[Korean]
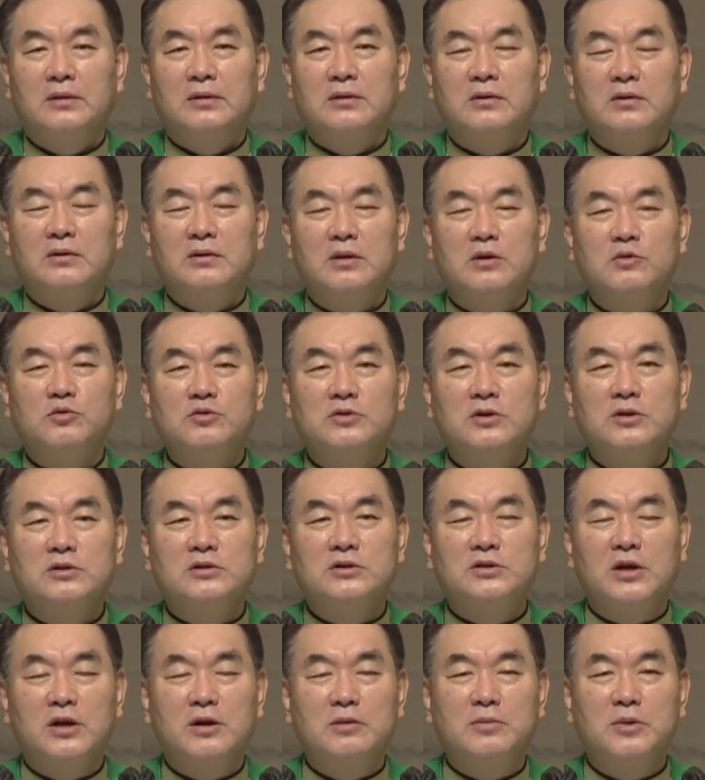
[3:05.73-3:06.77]
그런데
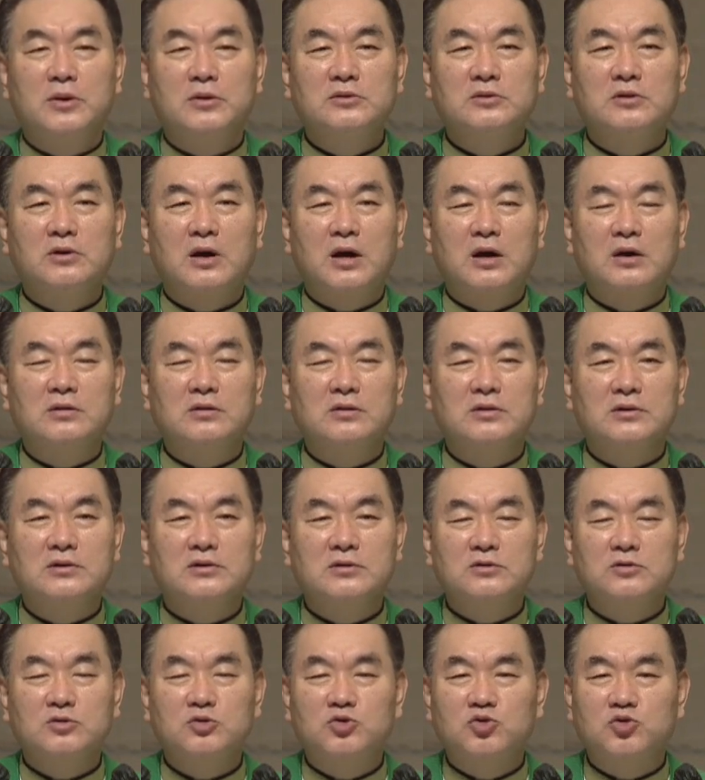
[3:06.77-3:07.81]
우선 제일 먼저 하는
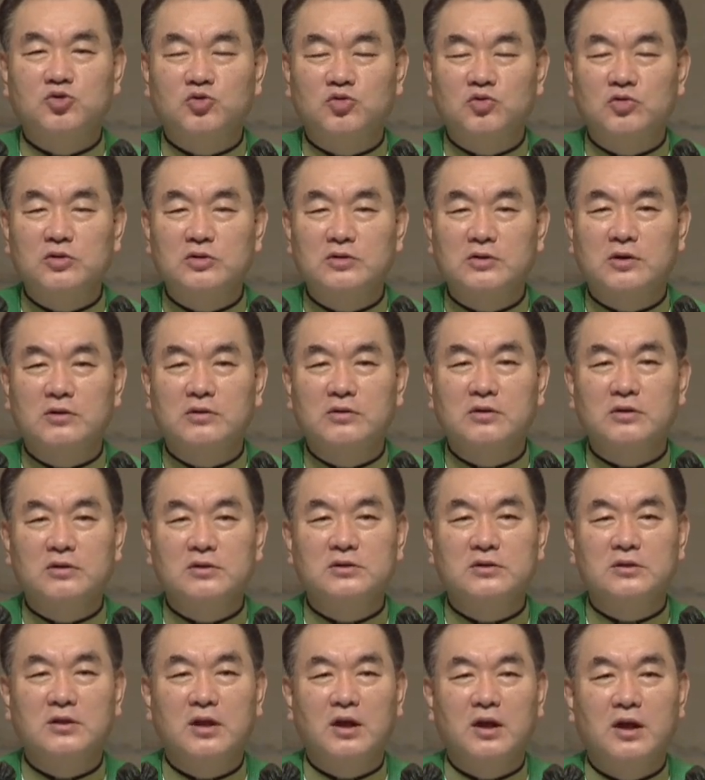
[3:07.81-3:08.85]
것은 줄을 서는
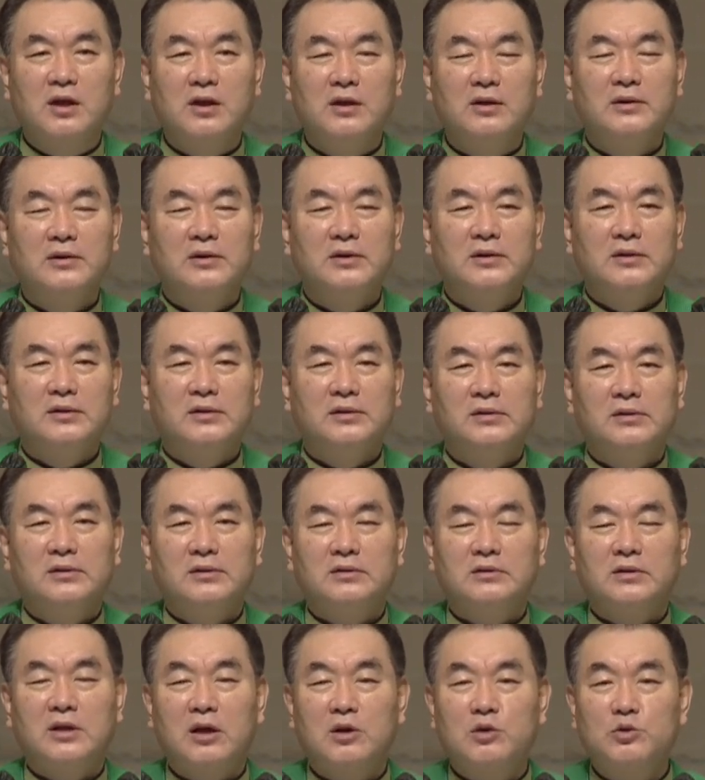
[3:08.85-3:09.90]
것인데
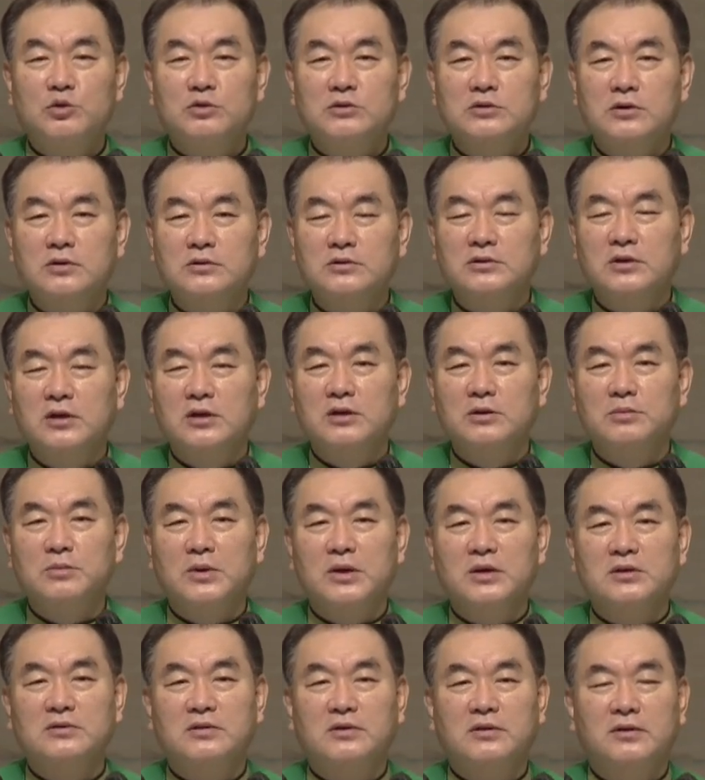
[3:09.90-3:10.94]
때로는
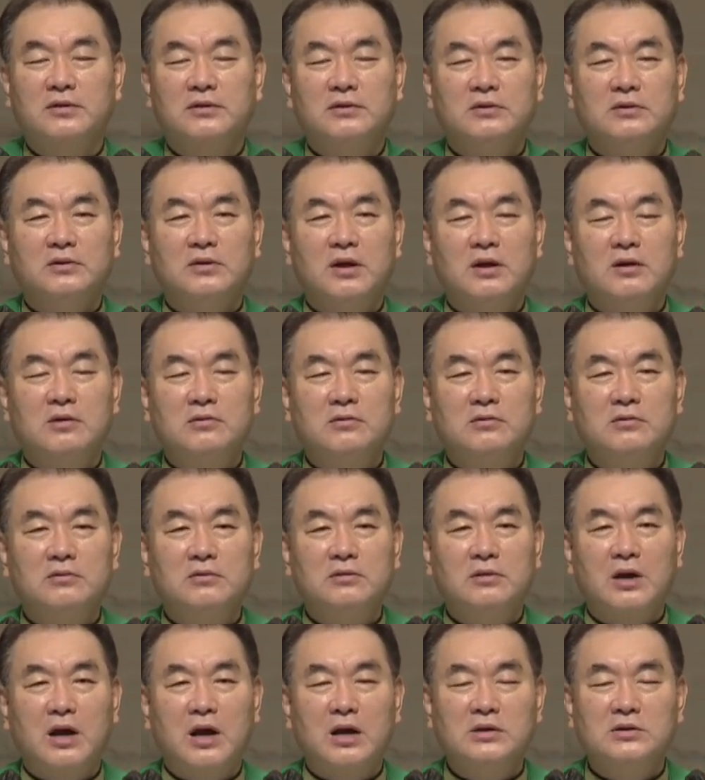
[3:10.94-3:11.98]
선생님께서
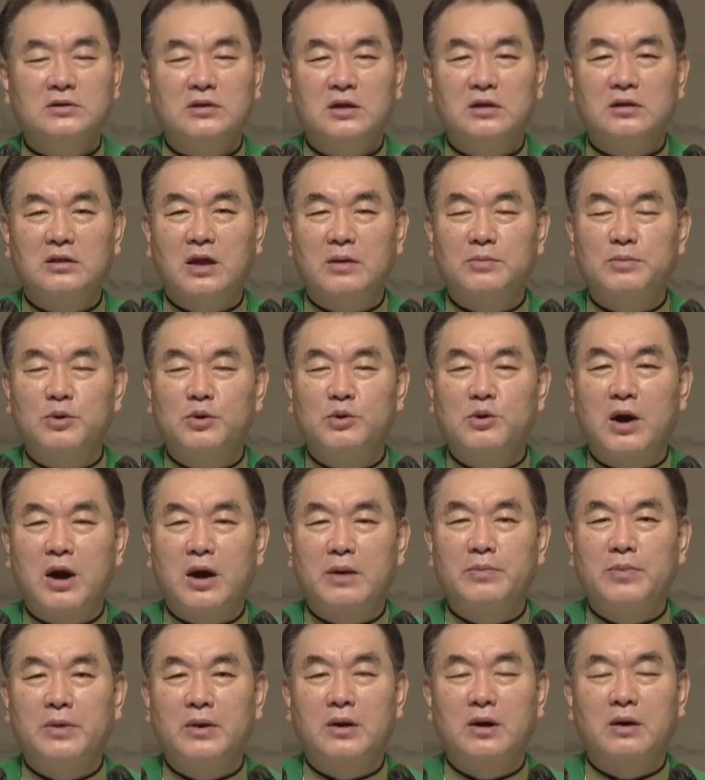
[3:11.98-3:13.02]
때로는 학생 대표가
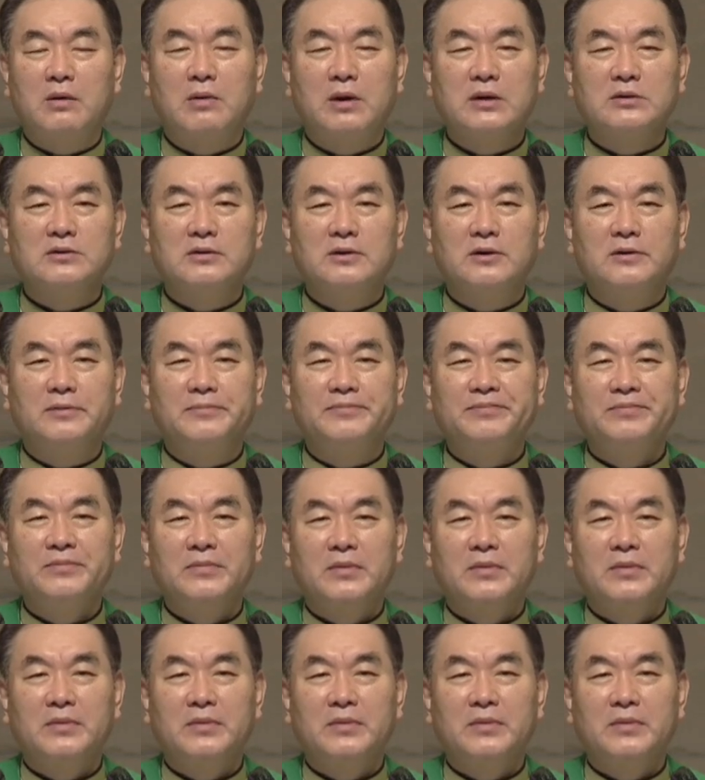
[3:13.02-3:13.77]
앞에 나와서